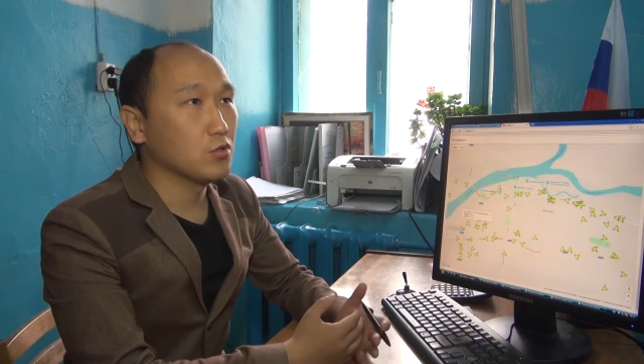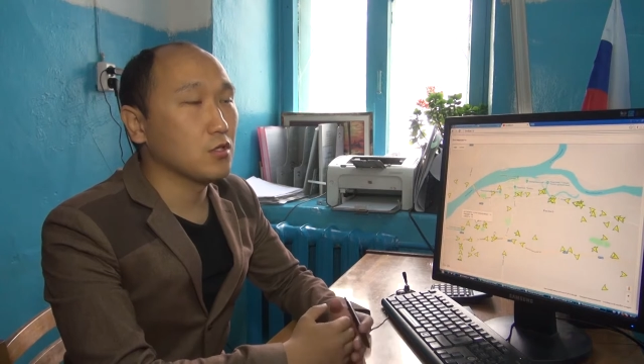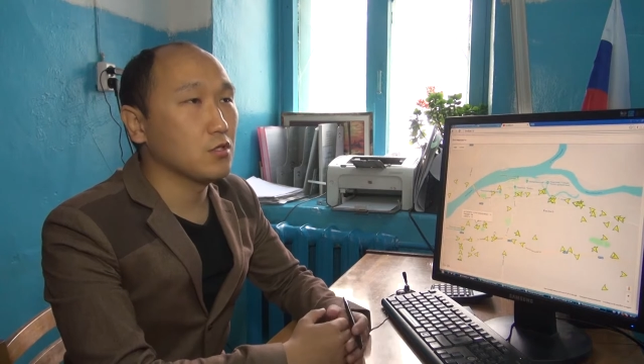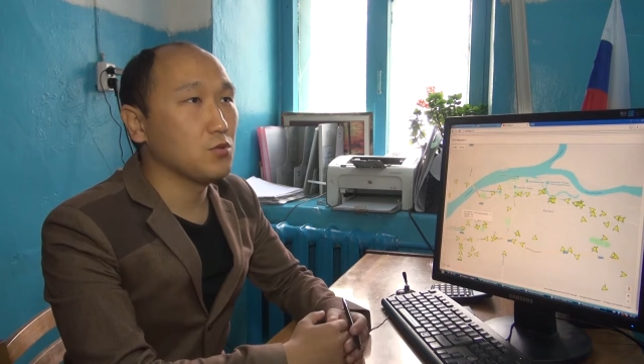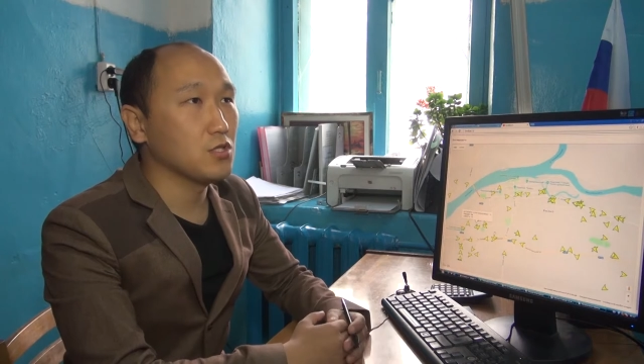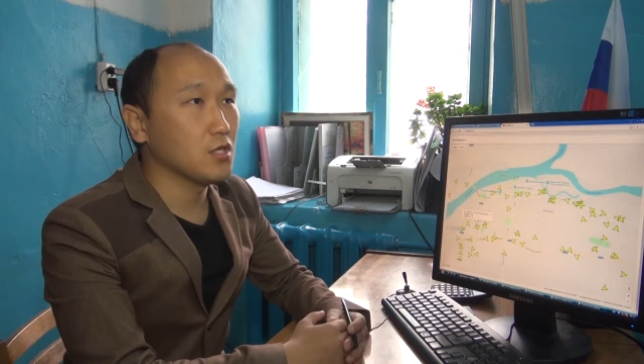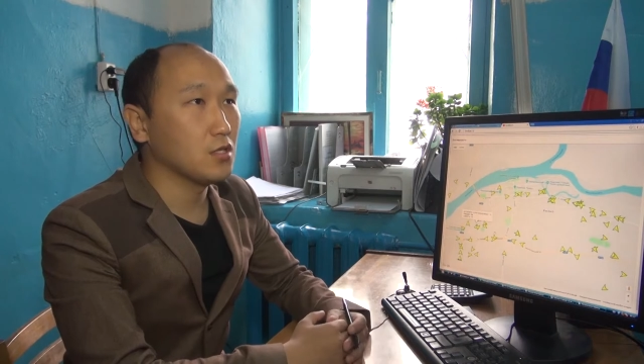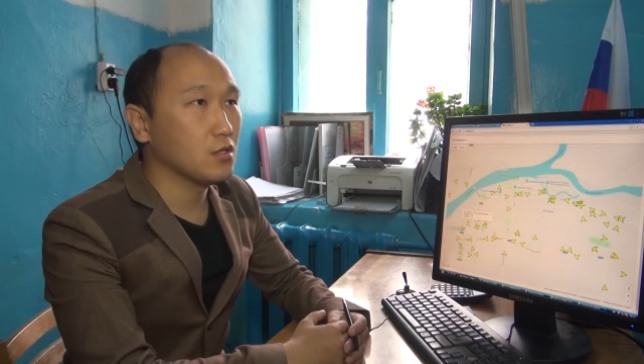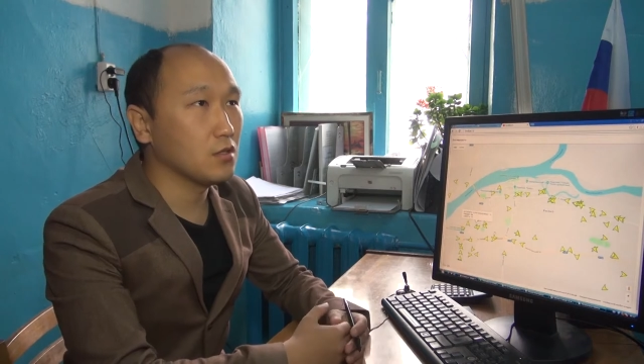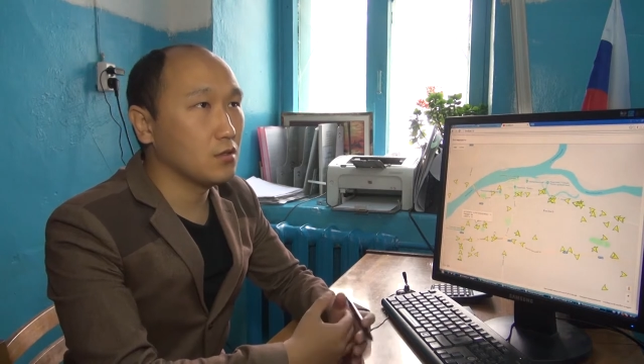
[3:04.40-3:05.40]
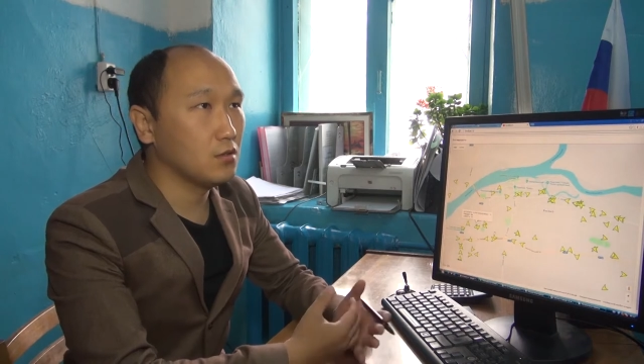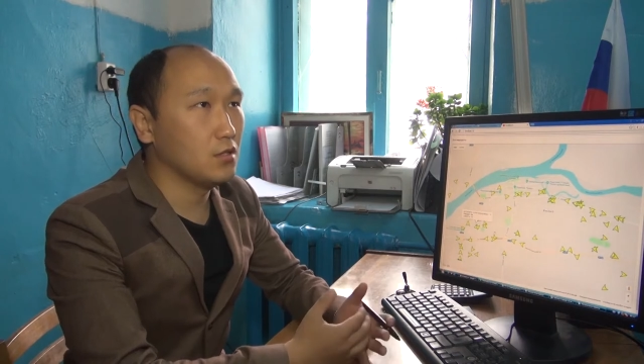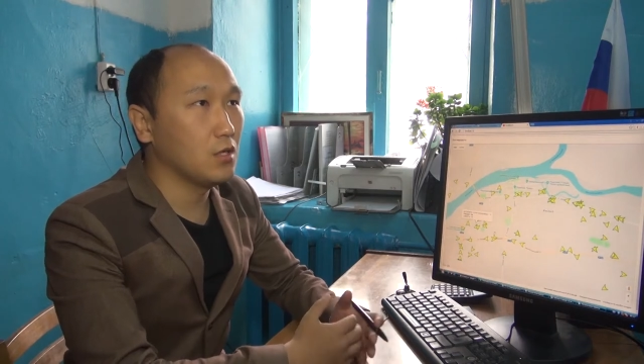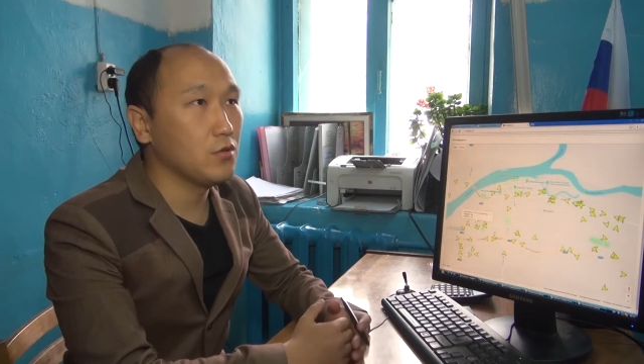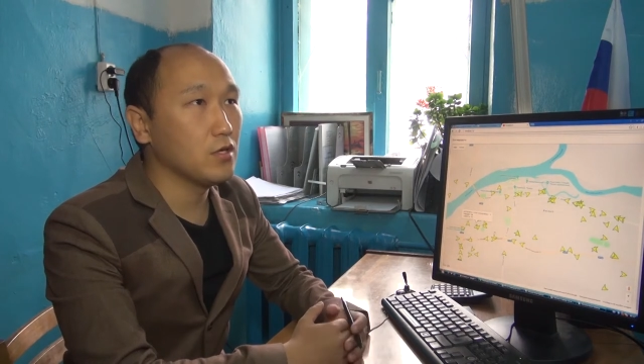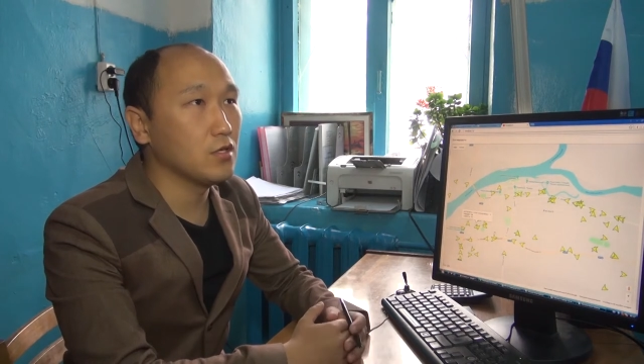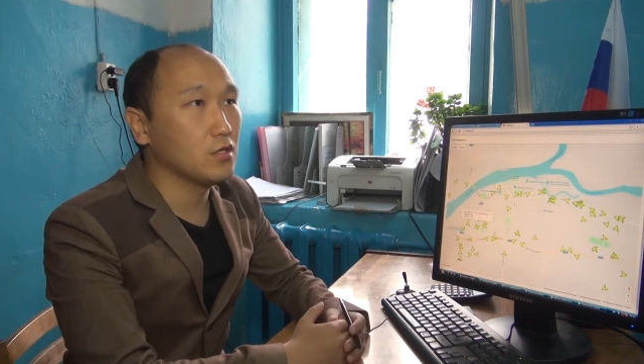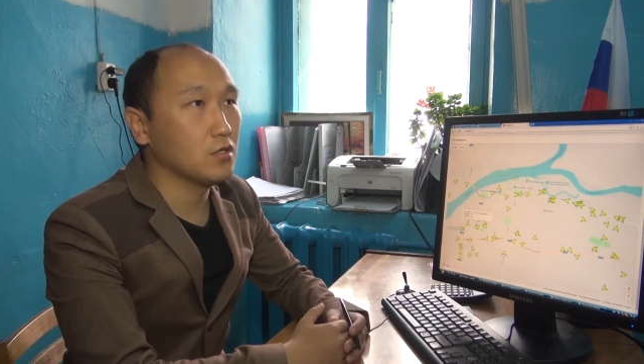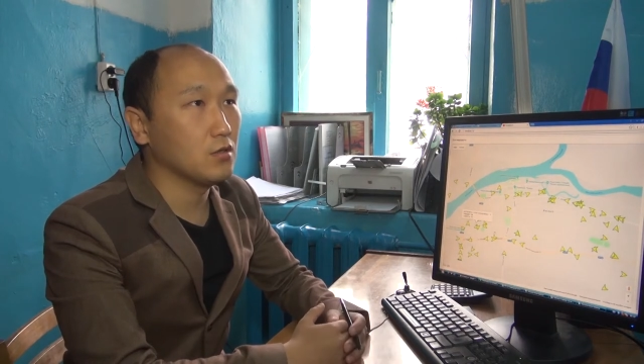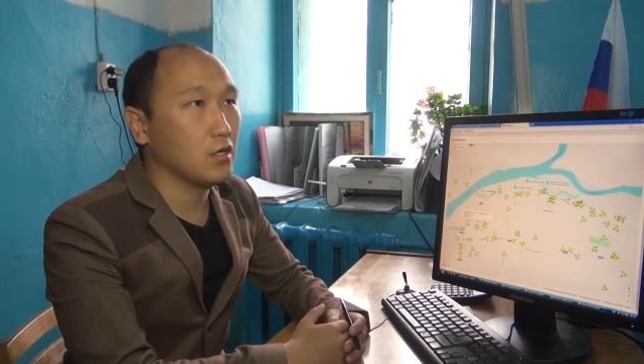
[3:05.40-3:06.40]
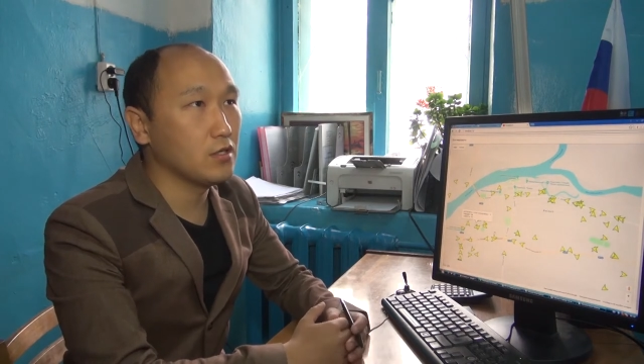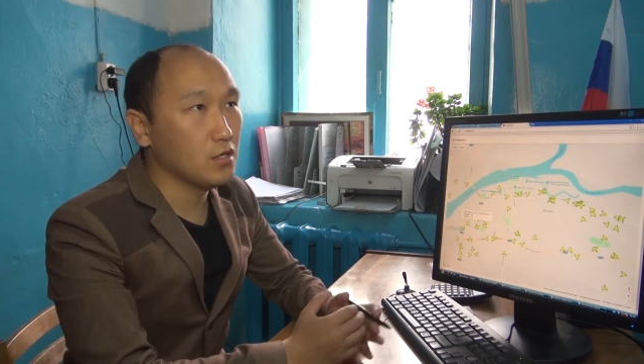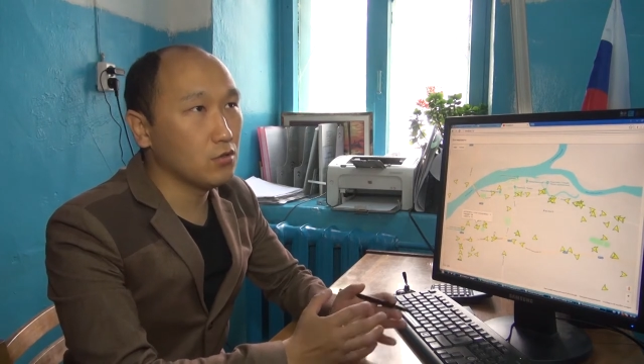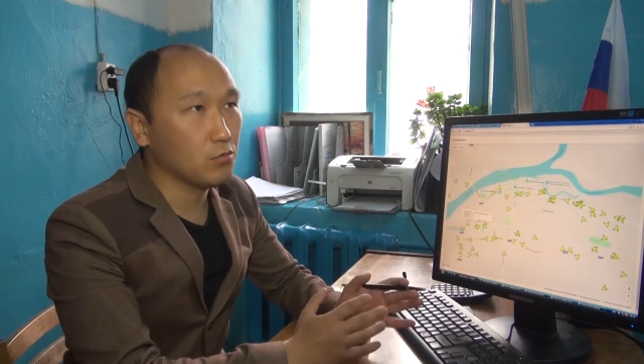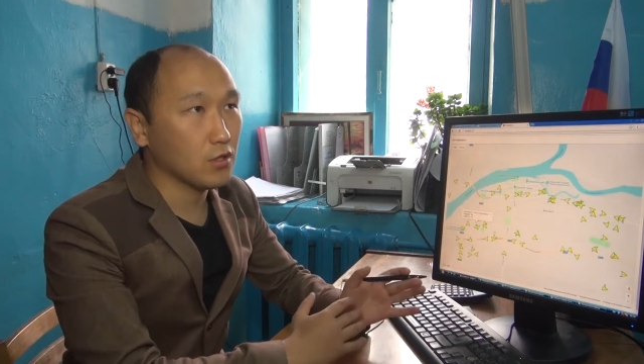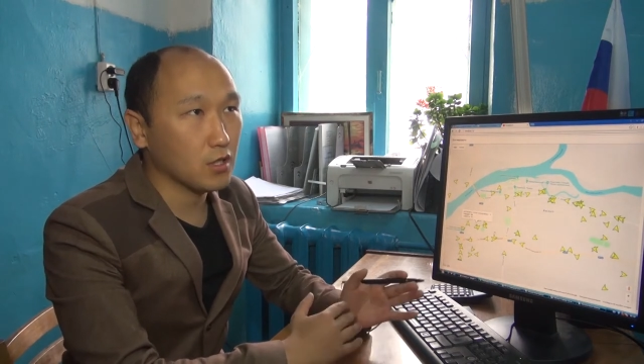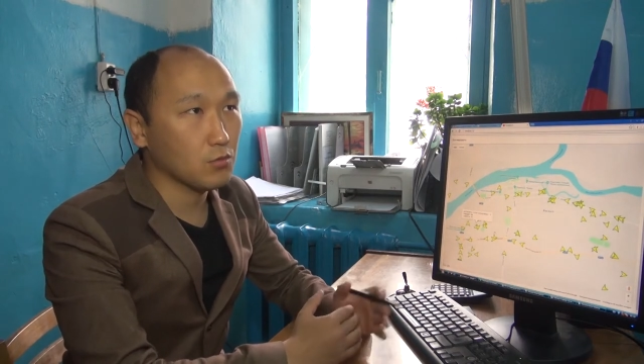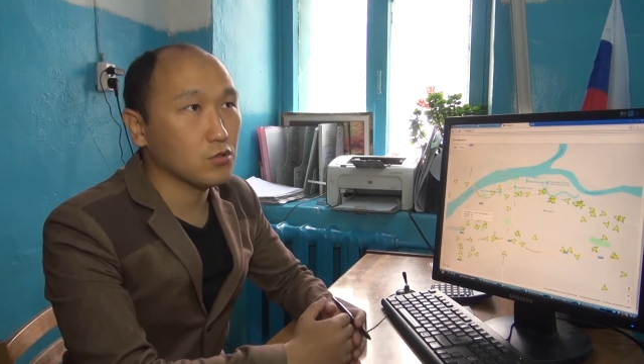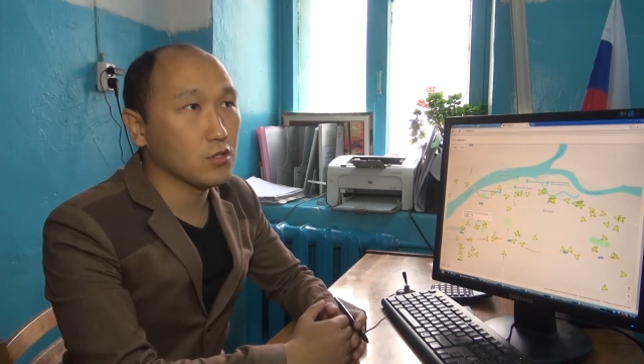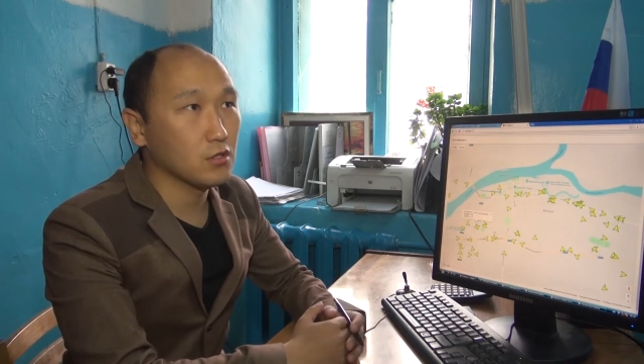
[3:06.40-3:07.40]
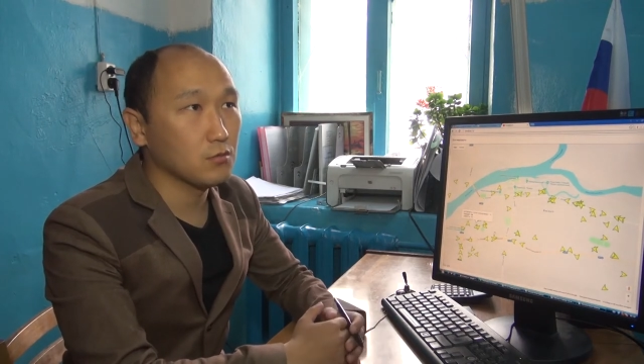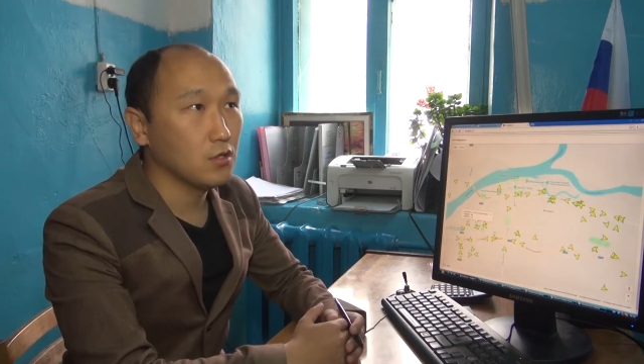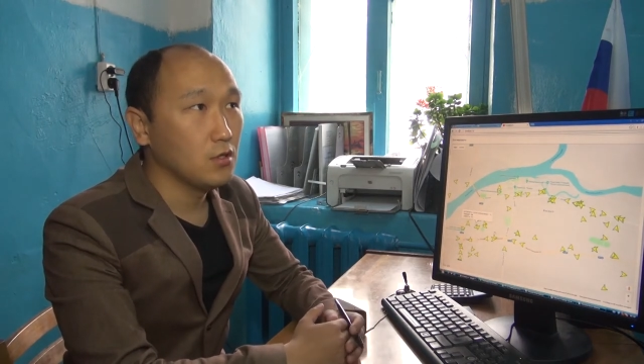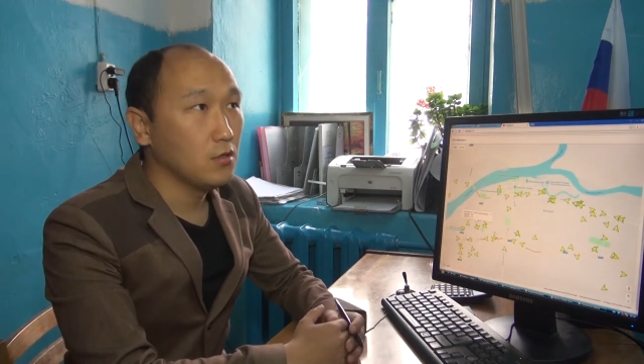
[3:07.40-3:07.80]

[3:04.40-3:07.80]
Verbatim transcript: быть это специально для мерии отдельную программу сделаем,